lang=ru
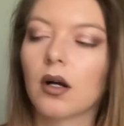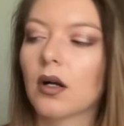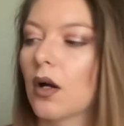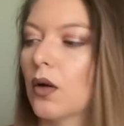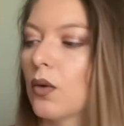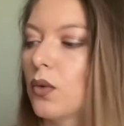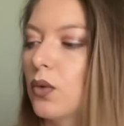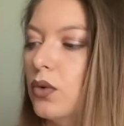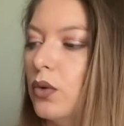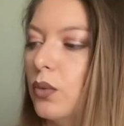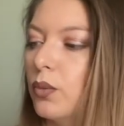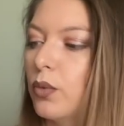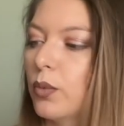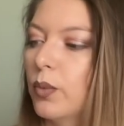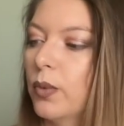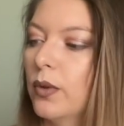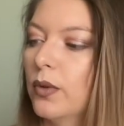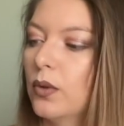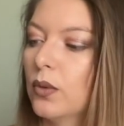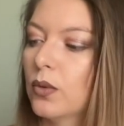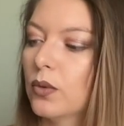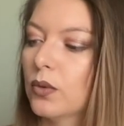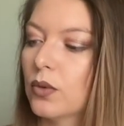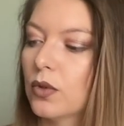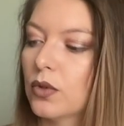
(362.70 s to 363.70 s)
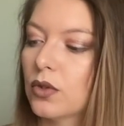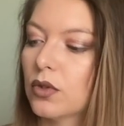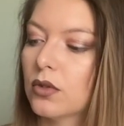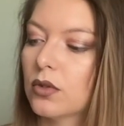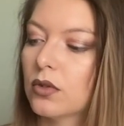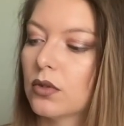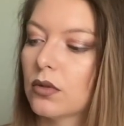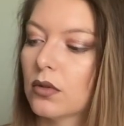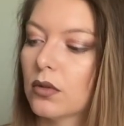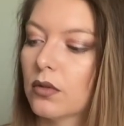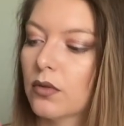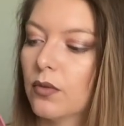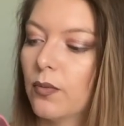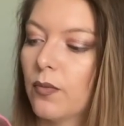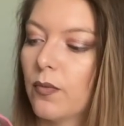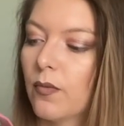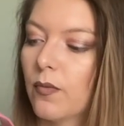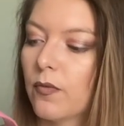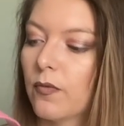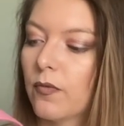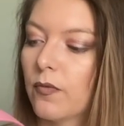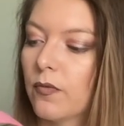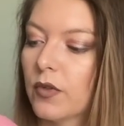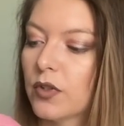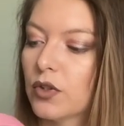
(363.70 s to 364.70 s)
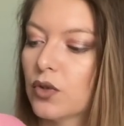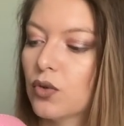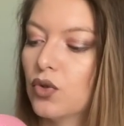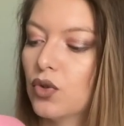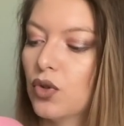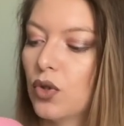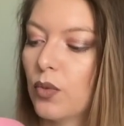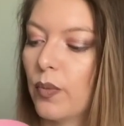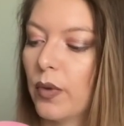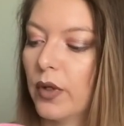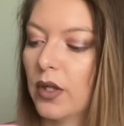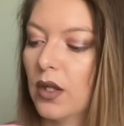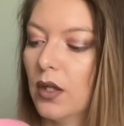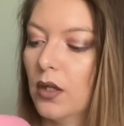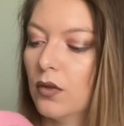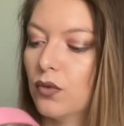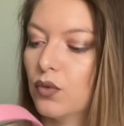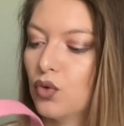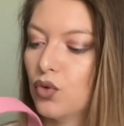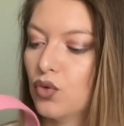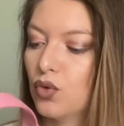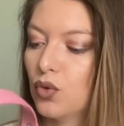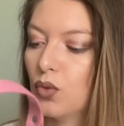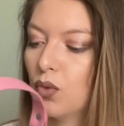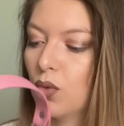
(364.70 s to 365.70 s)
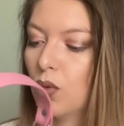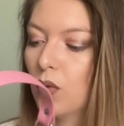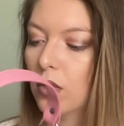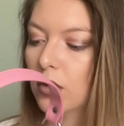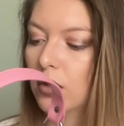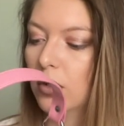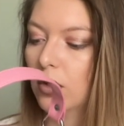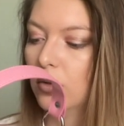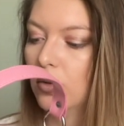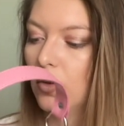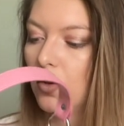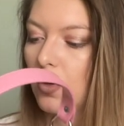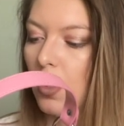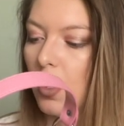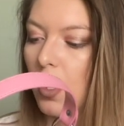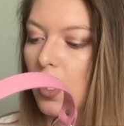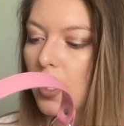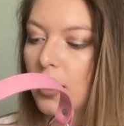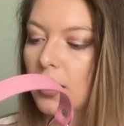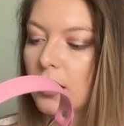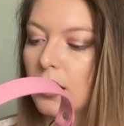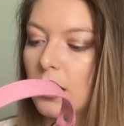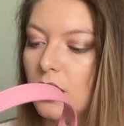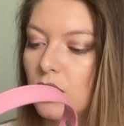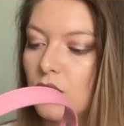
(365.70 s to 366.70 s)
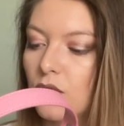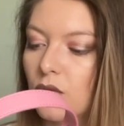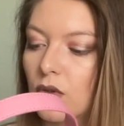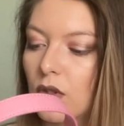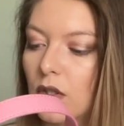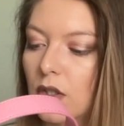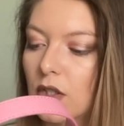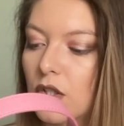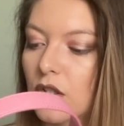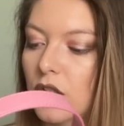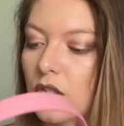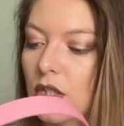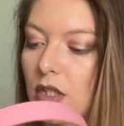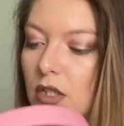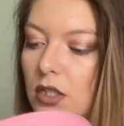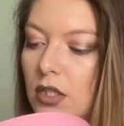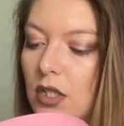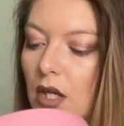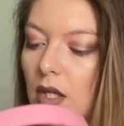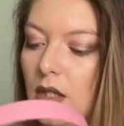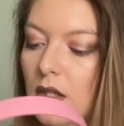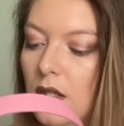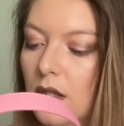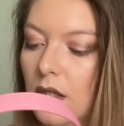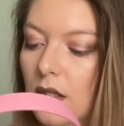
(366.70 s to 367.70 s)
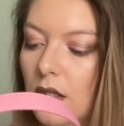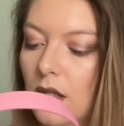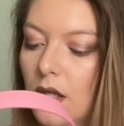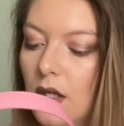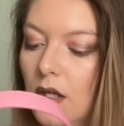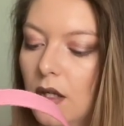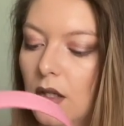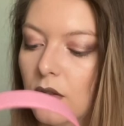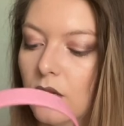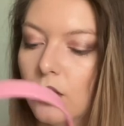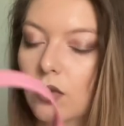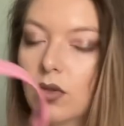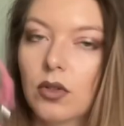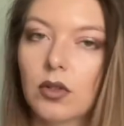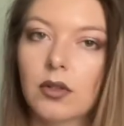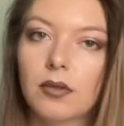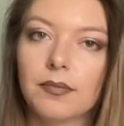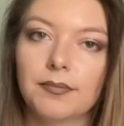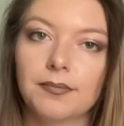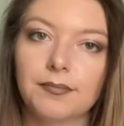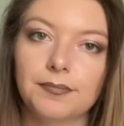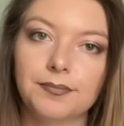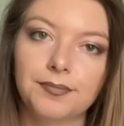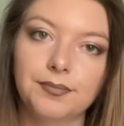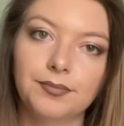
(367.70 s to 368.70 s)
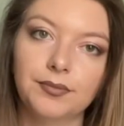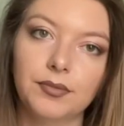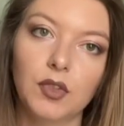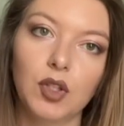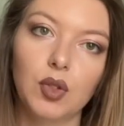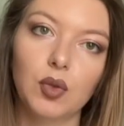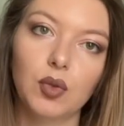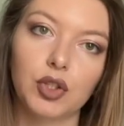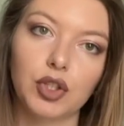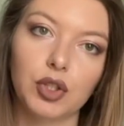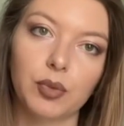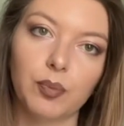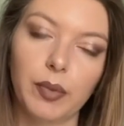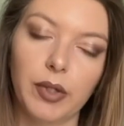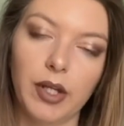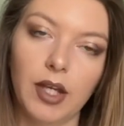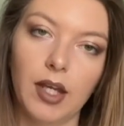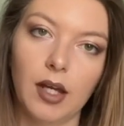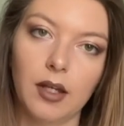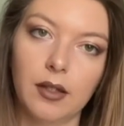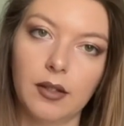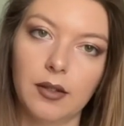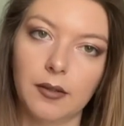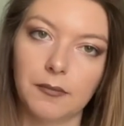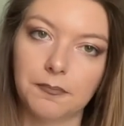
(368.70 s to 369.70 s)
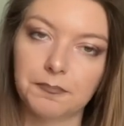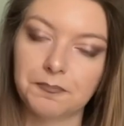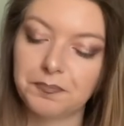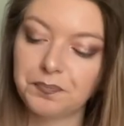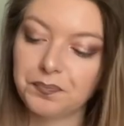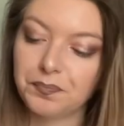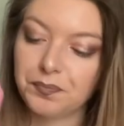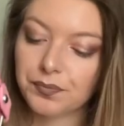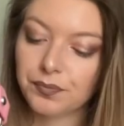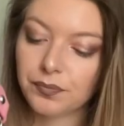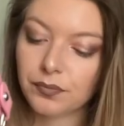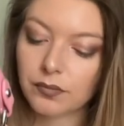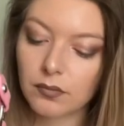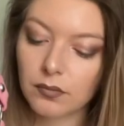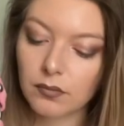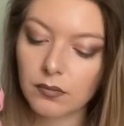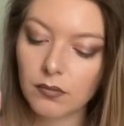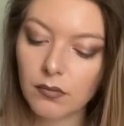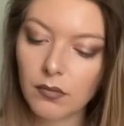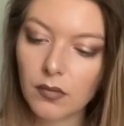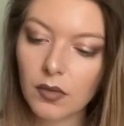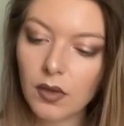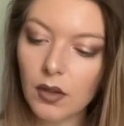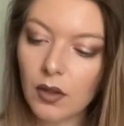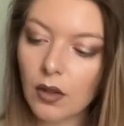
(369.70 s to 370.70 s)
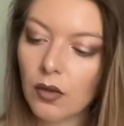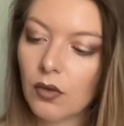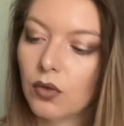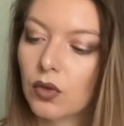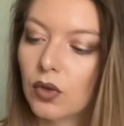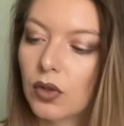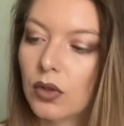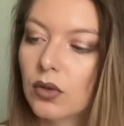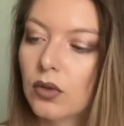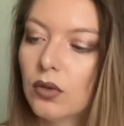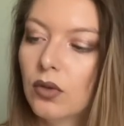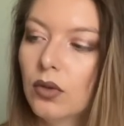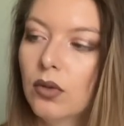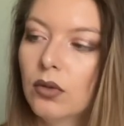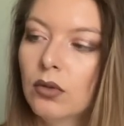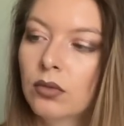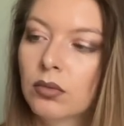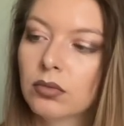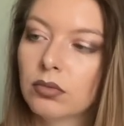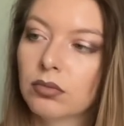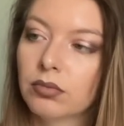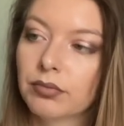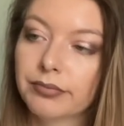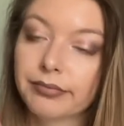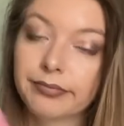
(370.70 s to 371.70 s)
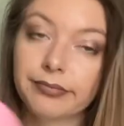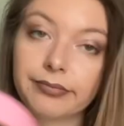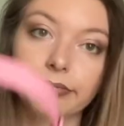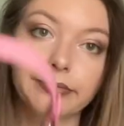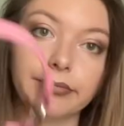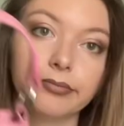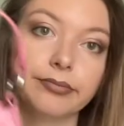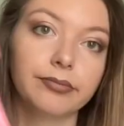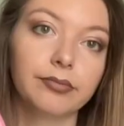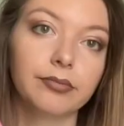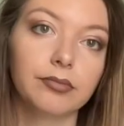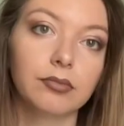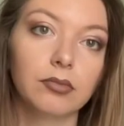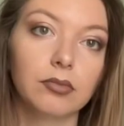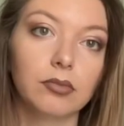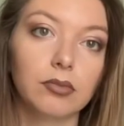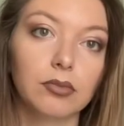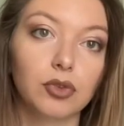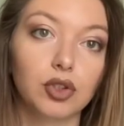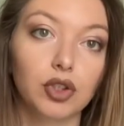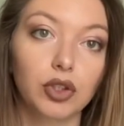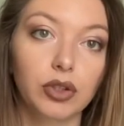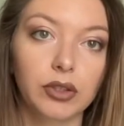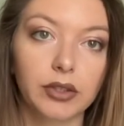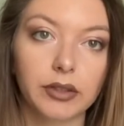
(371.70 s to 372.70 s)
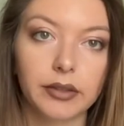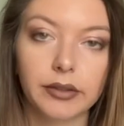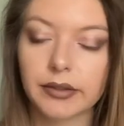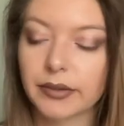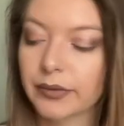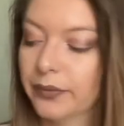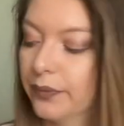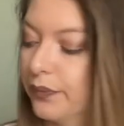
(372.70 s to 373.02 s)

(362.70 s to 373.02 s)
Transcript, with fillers: какую-то пупырку, то есть э, воздушный пакет, все что угодно. Но есть тут, конечно, изъяны такие, которые не очень приятны. Вот, но что делать?